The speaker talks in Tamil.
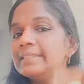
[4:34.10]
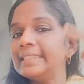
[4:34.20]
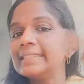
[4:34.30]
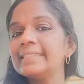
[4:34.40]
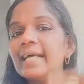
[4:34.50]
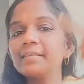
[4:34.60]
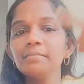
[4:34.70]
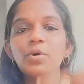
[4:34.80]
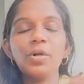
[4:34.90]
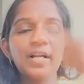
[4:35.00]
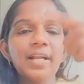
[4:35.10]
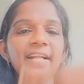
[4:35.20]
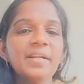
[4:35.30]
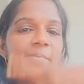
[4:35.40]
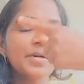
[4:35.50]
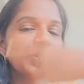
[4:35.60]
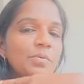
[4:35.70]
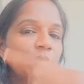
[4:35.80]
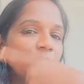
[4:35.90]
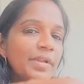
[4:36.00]
ஜிக்ஸாக் மாடலில் என்ன
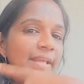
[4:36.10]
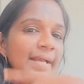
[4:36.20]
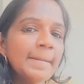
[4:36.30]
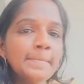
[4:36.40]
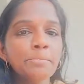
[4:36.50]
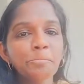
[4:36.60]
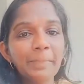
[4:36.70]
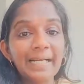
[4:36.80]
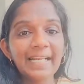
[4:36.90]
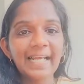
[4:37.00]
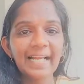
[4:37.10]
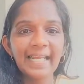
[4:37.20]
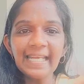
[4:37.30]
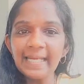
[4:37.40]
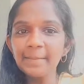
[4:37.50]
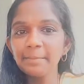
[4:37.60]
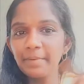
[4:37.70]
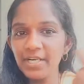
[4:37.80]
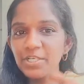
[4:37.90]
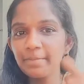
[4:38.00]
பண்ணணும் உங்களுடைய பற்களை
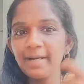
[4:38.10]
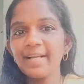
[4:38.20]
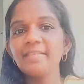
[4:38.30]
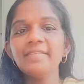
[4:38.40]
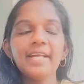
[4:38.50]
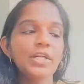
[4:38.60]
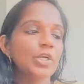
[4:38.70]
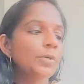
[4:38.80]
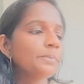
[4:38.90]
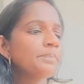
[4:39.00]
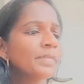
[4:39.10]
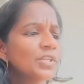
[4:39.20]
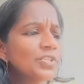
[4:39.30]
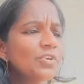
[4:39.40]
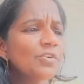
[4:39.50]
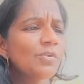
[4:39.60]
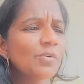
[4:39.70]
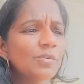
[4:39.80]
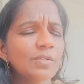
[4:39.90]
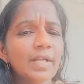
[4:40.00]
ப்ரஷ் பண்ண வேண்டும் ஸோ
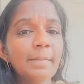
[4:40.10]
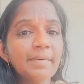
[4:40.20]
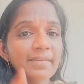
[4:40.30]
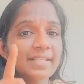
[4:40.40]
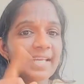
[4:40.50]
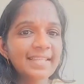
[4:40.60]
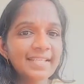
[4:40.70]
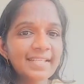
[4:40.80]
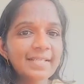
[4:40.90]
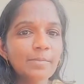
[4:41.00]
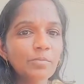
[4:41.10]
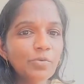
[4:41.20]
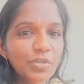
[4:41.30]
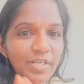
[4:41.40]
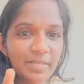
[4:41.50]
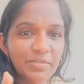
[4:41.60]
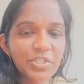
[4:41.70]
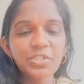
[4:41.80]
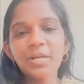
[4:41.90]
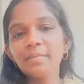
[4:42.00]
நம்ம வந்து எத்தனை மூணு
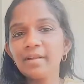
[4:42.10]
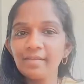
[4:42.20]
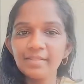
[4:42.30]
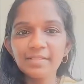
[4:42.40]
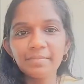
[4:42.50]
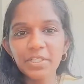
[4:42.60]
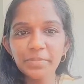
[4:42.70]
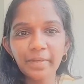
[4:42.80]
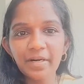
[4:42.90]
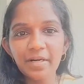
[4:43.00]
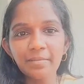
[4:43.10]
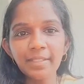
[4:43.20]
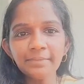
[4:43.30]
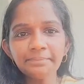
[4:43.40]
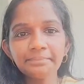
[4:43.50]
நிமிஷம் நம்ம வந்து ப்ரஷ் பண்ணுறோமா